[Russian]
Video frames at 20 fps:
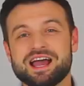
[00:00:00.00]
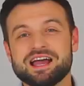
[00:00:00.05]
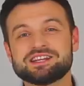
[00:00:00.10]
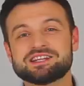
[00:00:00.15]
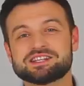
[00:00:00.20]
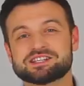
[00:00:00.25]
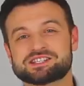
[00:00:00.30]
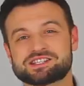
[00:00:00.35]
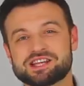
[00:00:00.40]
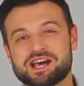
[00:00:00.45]

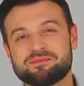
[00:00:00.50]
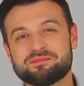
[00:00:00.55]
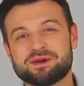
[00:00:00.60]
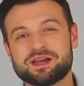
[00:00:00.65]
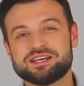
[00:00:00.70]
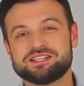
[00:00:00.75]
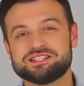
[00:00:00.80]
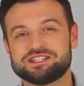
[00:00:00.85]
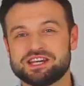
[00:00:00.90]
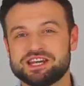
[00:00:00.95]
Это
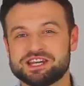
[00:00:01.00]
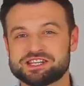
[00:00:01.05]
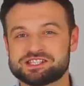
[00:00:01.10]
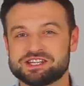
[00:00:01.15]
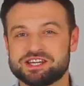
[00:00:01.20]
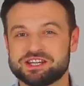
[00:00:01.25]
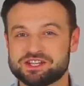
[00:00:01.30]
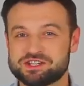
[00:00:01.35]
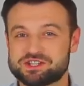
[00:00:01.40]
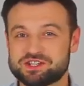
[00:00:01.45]
самое
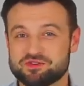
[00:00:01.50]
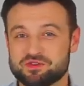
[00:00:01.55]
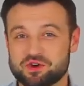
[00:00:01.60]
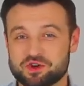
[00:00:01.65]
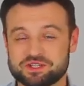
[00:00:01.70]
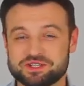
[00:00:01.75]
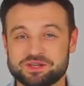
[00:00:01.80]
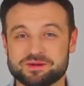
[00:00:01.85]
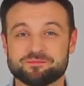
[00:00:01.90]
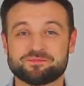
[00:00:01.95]
интересное на
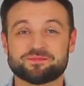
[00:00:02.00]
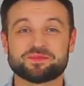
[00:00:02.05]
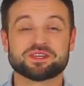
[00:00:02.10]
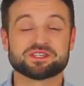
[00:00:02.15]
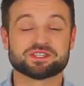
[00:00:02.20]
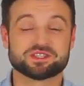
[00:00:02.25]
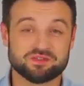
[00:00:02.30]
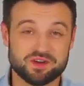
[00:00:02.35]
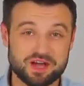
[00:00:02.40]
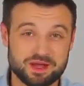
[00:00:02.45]
сегодня.
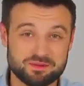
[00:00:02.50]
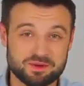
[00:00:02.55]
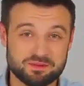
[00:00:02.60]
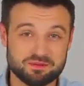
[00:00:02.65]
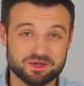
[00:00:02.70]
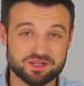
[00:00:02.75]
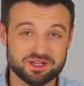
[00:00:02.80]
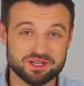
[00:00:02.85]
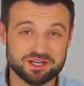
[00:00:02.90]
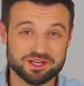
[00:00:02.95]
С вами
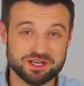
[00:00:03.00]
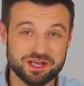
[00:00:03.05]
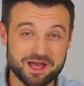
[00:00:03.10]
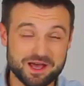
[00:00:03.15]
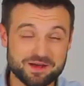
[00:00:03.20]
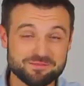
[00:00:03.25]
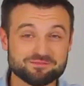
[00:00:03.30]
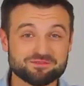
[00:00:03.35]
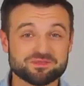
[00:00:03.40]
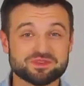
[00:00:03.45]
был
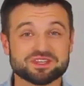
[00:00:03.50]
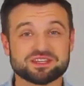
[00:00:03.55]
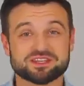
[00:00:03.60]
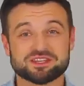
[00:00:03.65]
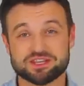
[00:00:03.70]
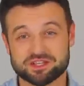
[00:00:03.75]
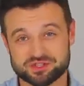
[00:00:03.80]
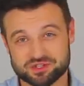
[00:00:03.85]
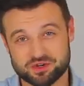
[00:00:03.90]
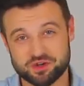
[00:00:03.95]
Илья.
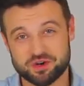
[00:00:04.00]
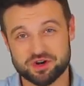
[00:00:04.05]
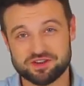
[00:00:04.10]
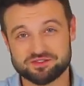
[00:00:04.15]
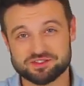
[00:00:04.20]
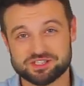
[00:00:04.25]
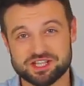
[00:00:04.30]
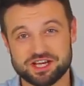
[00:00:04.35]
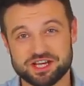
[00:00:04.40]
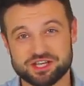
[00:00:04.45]
До скорой
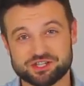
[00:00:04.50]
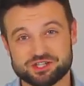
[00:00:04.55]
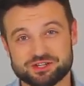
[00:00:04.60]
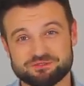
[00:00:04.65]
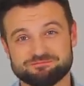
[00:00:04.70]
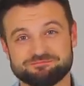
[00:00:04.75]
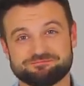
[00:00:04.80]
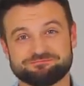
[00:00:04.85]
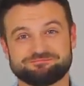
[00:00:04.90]
встречи!